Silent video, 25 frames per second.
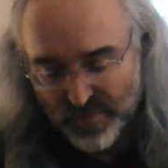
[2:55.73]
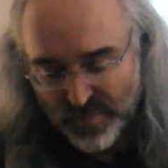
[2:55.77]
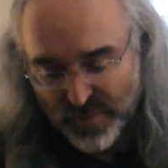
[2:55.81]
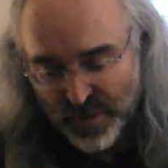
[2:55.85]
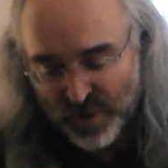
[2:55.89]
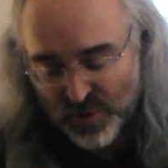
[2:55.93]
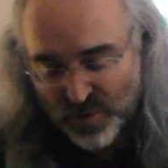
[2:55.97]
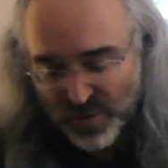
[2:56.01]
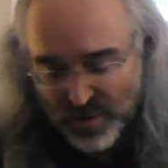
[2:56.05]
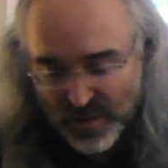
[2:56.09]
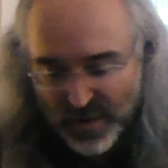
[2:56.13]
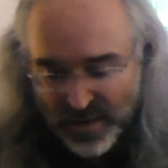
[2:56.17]

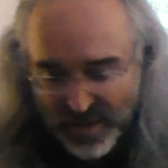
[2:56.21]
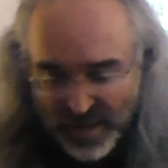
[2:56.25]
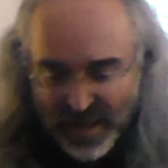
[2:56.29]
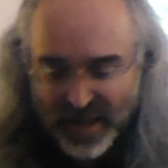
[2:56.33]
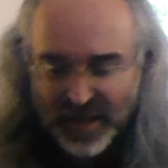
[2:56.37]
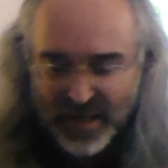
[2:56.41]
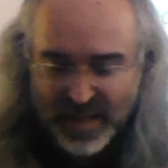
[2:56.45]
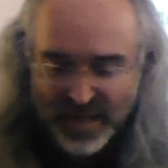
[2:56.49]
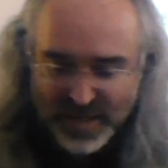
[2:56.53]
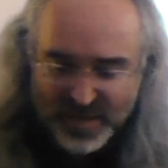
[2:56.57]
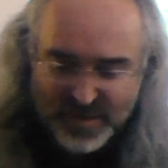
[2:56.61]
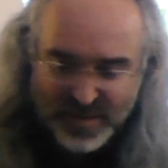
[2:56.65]
Pero
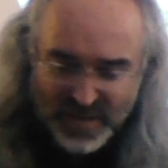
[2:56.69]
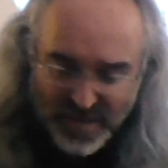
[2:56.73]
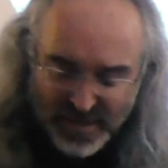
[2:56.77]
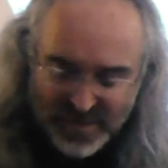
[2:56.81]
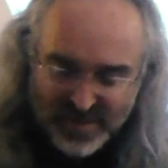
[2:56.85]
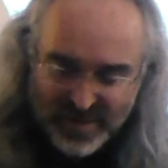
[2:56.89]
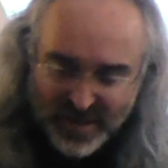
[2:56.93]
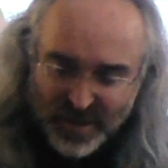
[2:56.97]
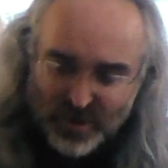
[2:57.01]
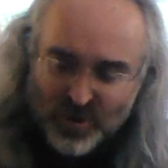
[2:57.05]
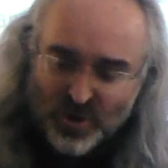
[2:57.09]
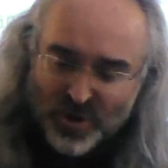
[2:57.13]
el, que es,
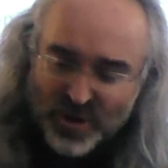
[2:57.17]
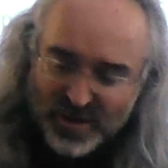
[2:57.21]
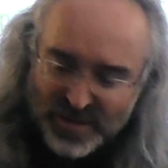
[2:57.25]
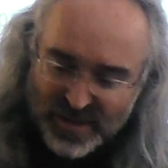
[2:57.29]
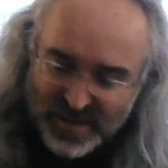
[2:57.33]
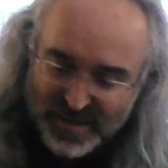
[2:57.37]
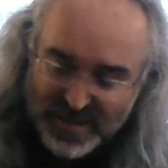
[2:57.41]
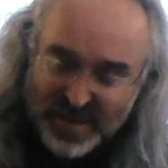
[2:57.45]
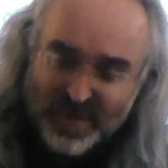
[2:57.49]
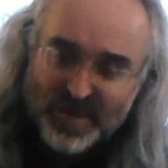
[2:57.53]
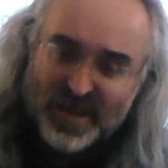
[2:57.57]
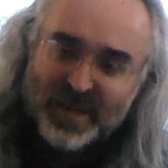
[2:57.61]
cierto que
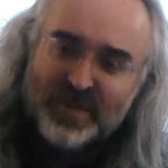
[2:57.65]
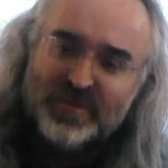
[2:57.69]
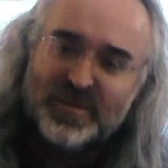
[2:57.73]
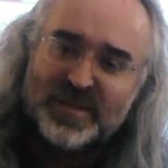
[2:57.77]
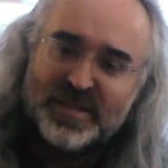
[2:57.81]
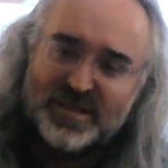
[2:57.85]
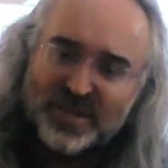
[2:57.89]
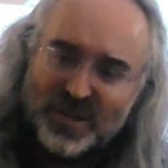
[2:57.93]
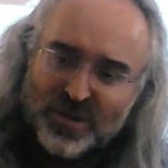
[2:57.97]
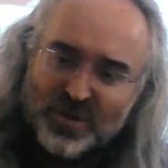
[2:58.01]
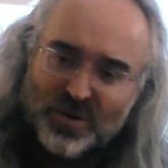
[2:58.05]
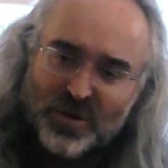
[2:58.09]
se está
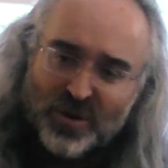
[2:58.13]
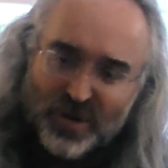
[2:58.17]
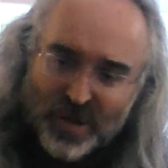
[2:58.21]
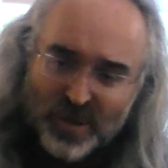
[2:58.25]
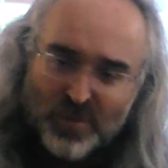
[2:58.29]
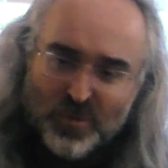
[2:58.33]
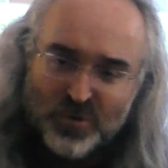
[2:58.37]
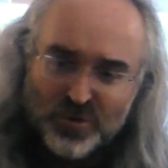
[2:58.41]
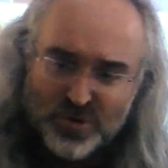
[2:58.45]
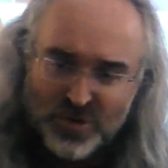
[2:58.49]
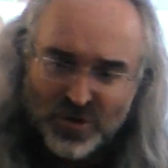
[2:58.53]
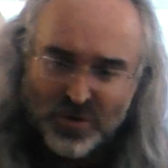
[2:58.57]
manifestando
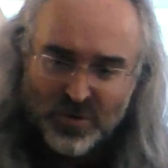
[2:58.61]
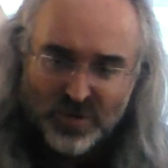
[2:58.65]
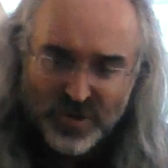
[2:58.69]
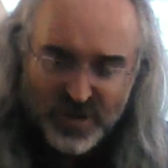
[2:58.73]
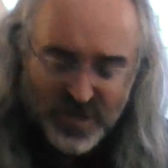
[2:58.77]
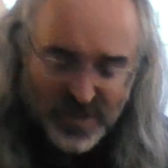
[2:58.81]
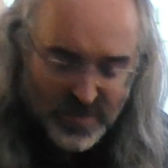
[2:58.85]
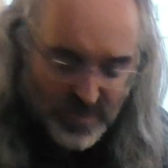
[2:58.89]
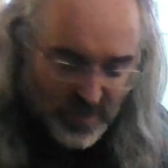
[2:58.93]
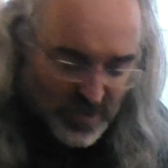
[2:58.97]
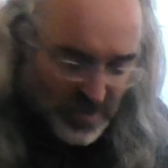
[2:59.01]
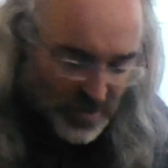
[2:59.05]
ahora mucho
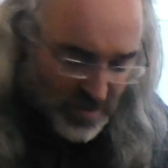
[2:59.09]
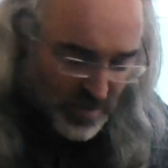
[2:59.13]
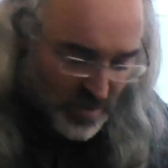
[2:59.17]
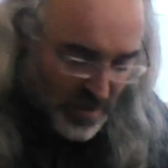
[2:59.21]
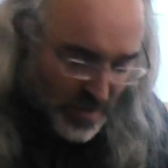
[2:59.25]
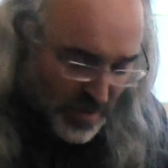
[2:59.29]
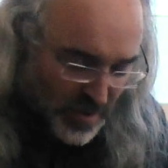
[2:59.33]
egoísmo,